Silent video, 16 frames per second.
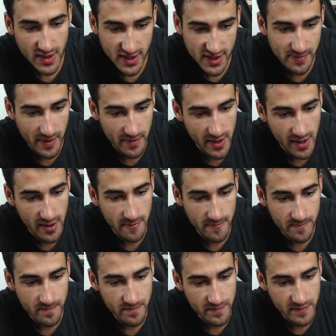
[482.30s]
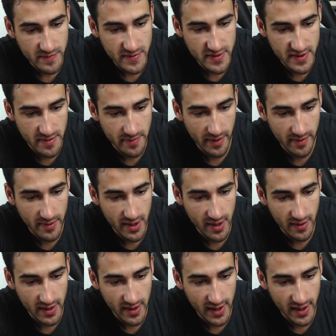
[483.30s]
C'est pas mal. C'est pas mal.
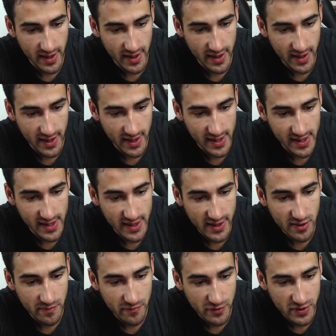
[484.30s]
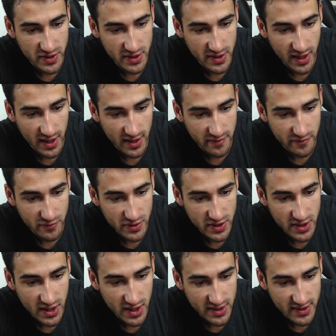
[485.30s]
Allez, les gobs, faut qu'ils grattent, faut
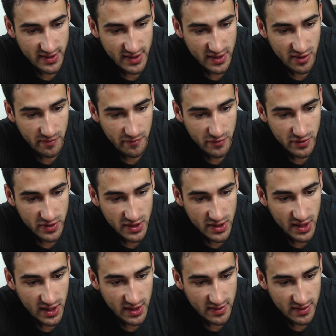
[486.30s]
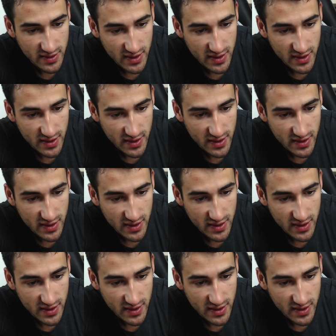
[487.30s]
qu'ils grattent, ces gobs, faut qu'ils grattent.